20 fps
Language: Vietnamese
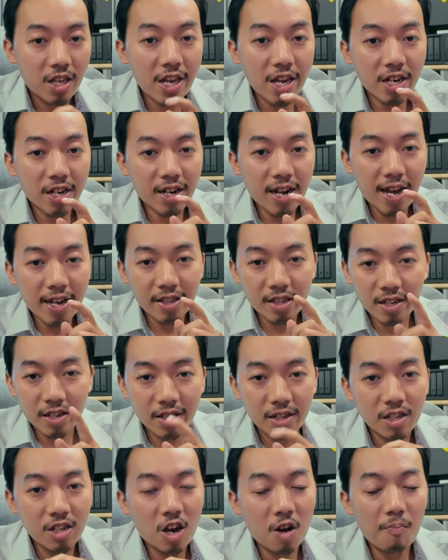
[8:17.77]
kia đai
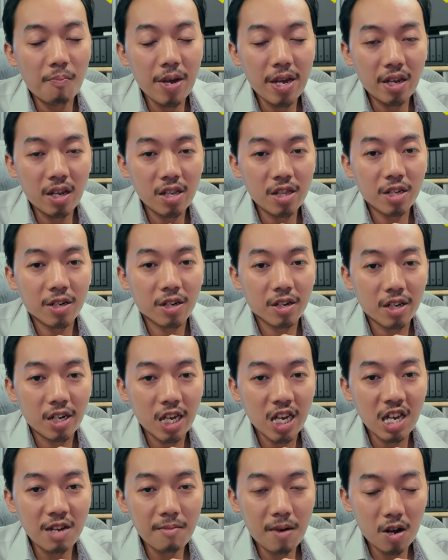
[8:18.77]
tình do bê cái tình
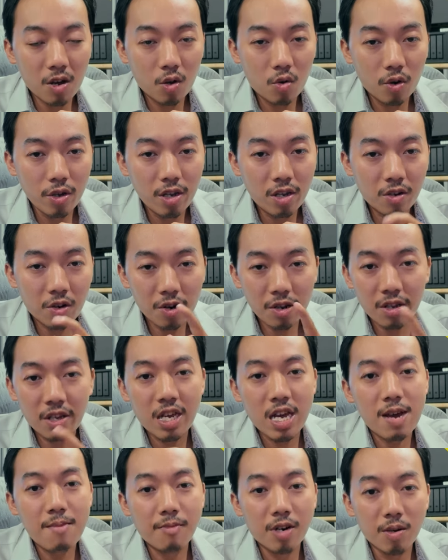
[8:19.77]
ý mà cuối cái
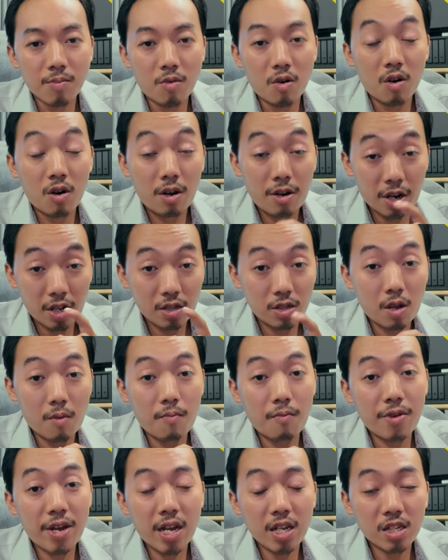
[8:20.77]
em đưa mua cái
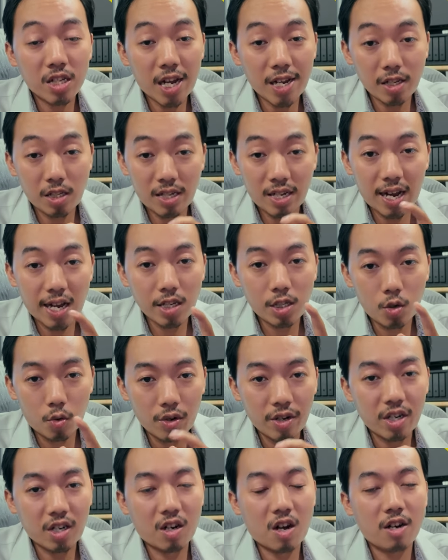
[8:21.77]
shop vé chai chai
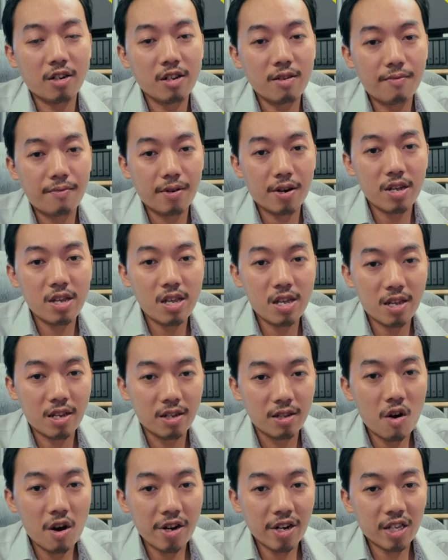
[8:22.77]
chun này nó đi free
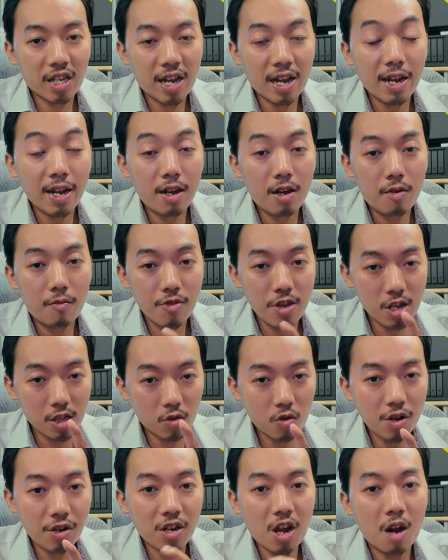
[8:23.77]
còn nó thá
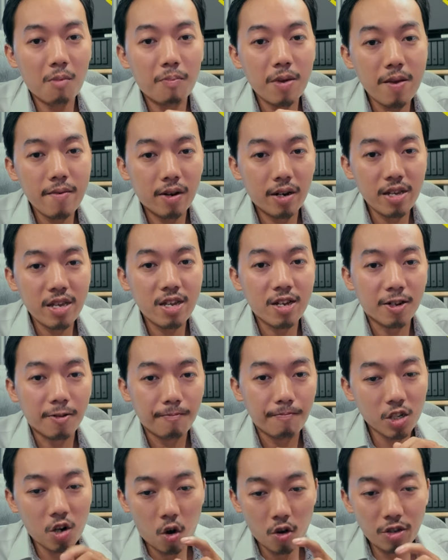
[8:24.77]
việc toàn đo bê lì
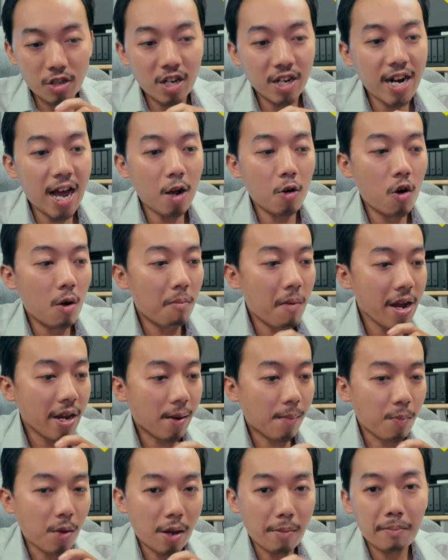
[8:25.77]
đôi cái đạp khó bay
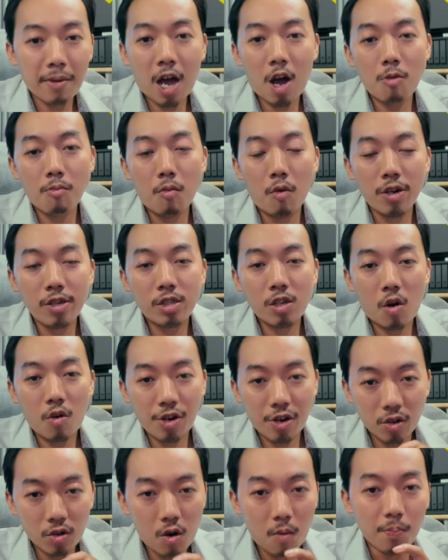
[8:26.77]
cầm nọt nào muối
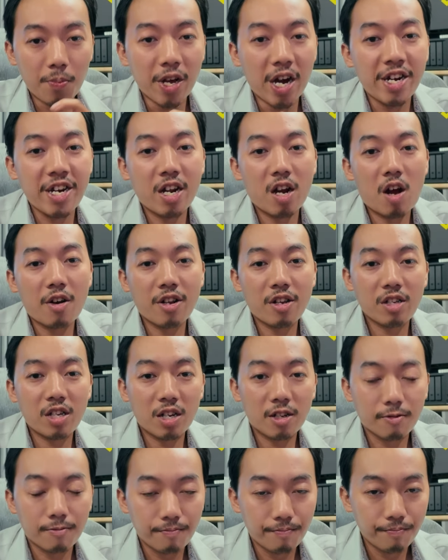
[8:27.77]
cho nó computer này nó này
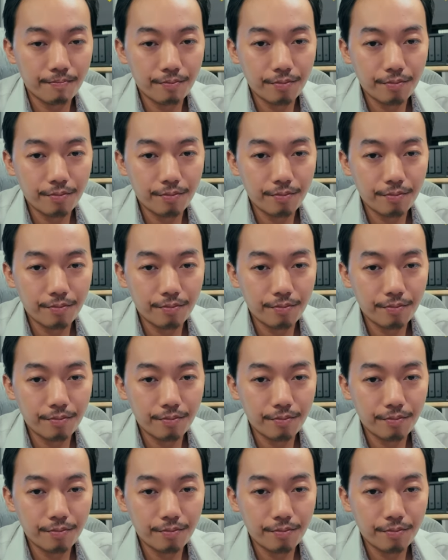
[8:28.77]
rằng